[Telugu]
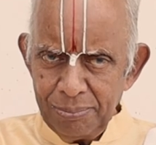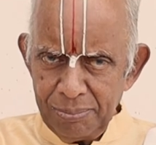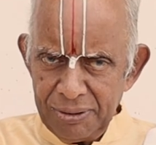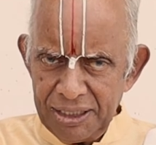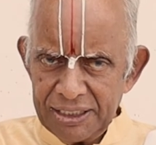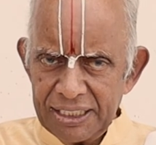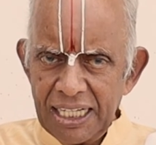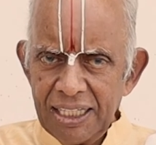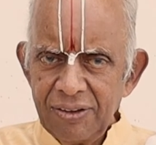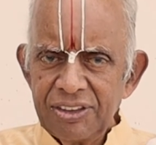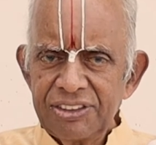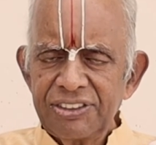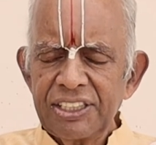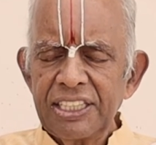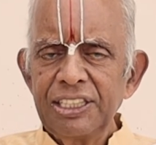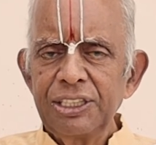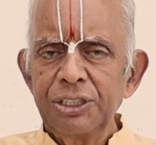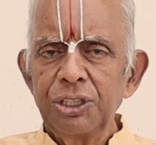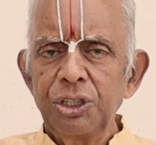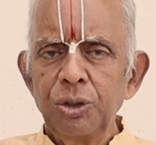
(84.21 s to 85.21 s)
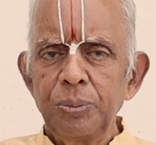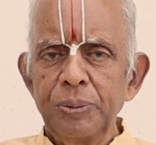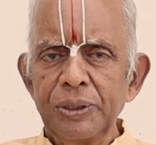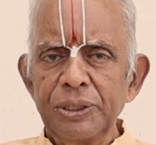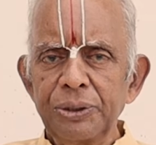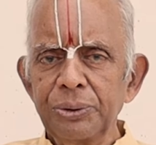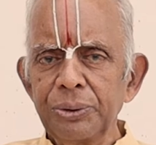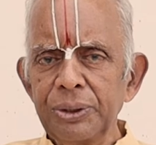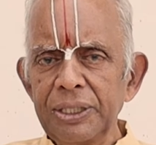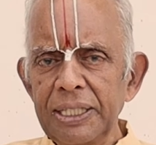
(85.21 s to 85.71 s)
మీ దైవ సన్నిధిలో
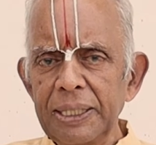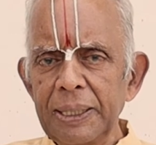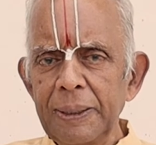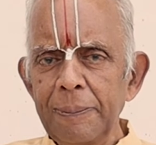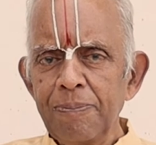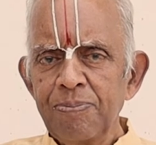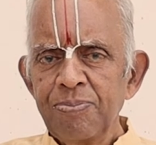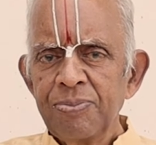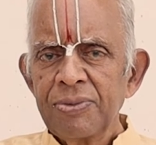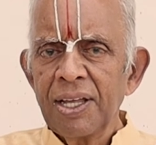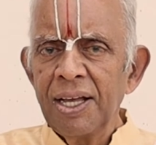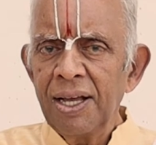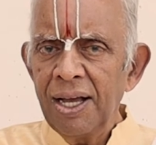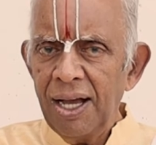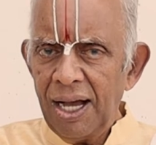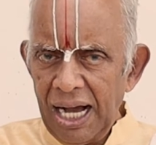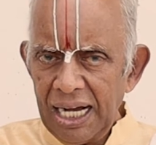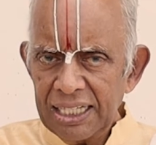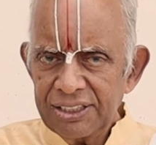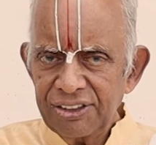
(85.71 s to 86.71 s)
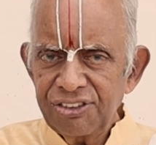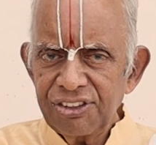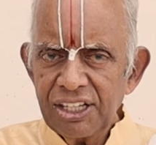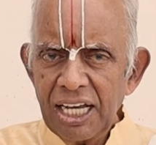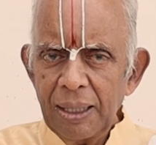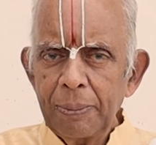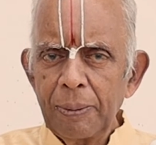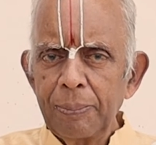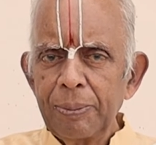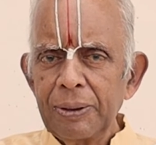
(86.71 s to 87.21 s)
పెట్టుకుని ఆ
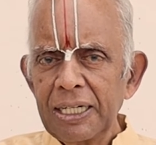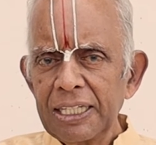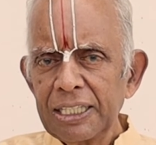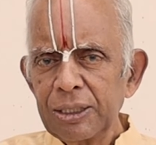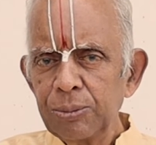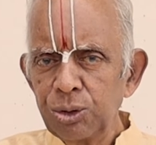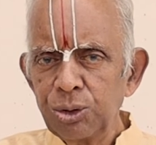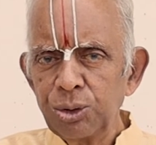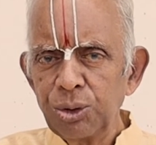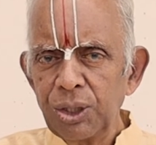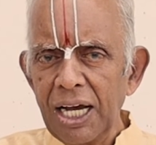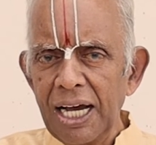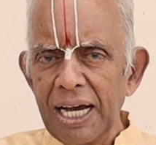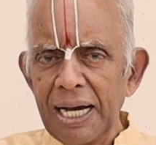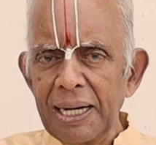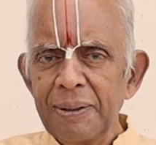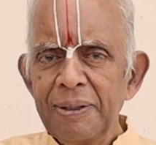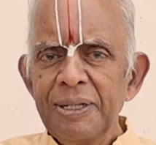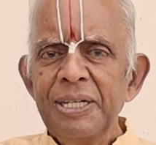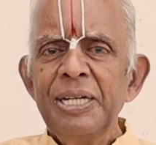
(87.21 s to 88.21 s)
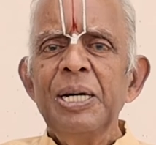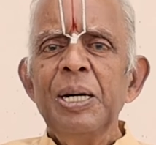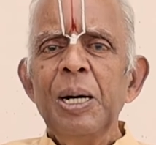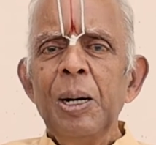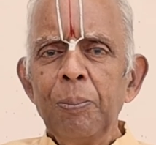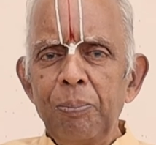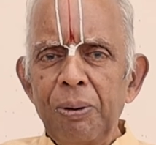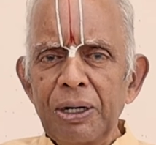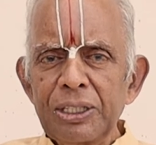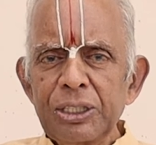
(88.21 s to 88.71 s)
చేప పిల్లకి ముందుగా
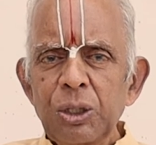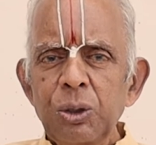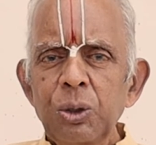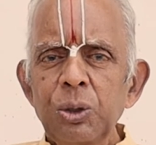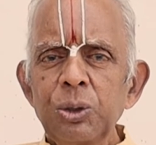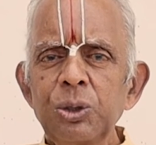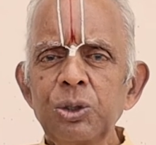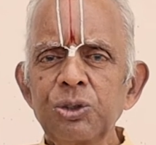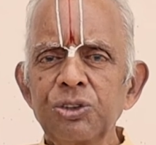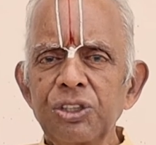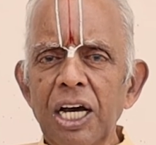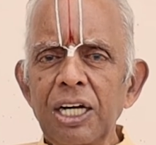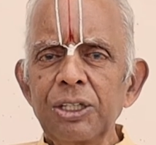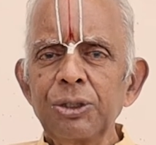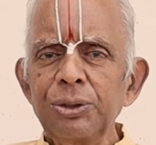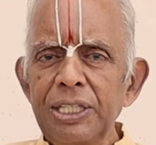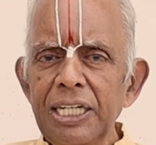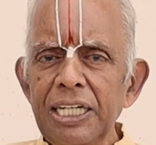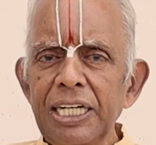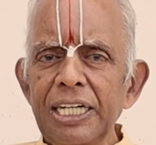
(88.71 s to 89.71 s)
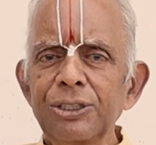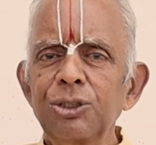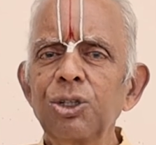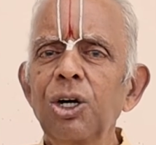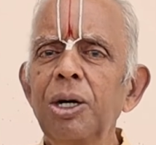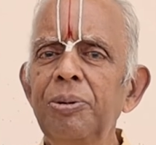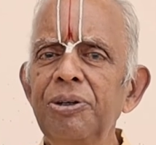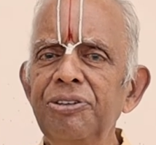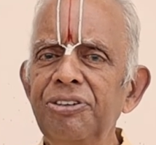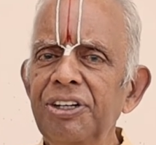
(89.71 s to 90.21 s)
పదకొండు సార్లు నీళ్లతో
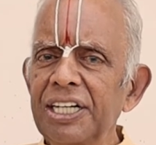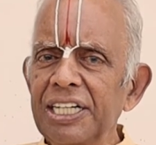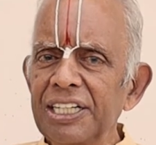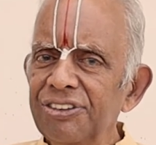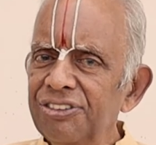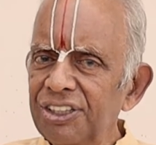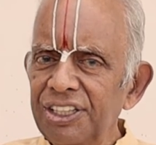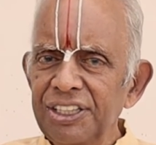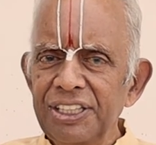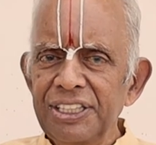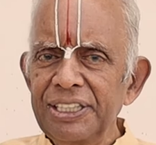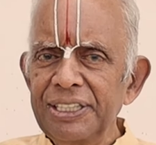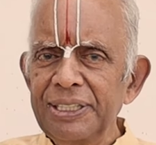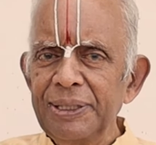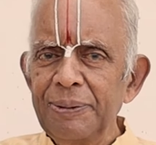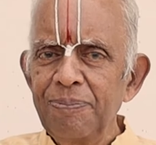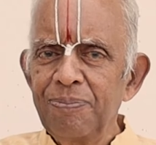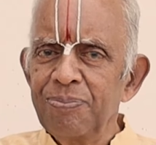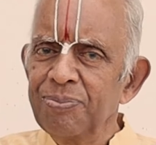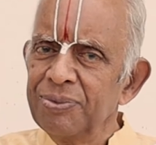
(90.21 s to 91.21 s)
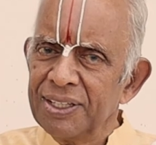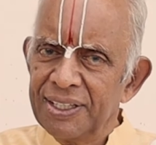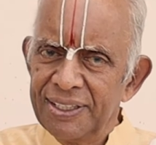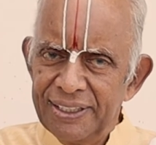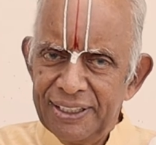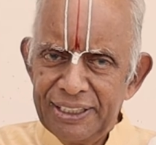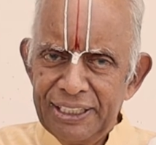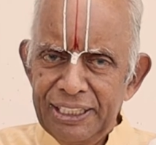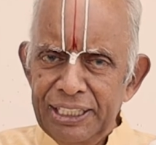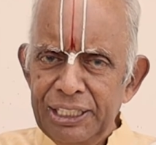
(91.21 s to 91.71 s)
అభిషేకం చెయ్యండి
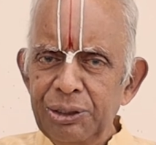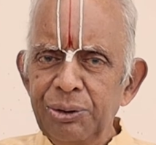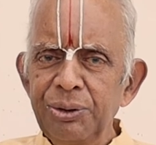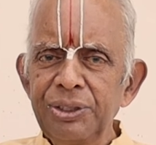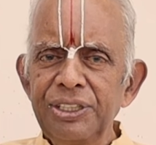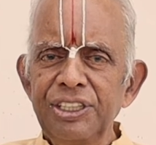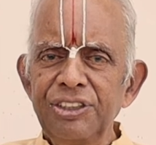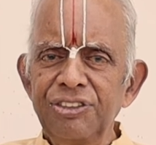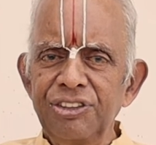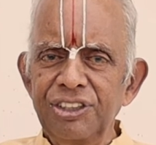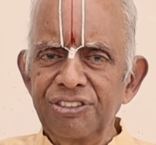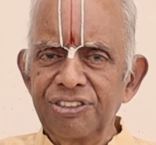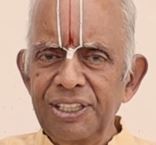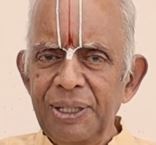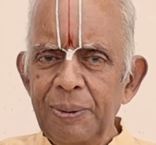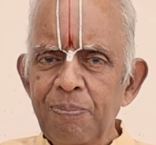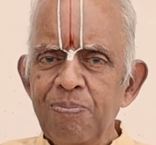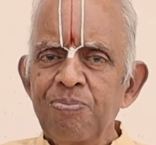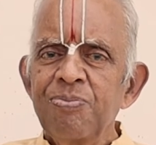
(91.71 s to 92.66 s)
నీరు తీసేసి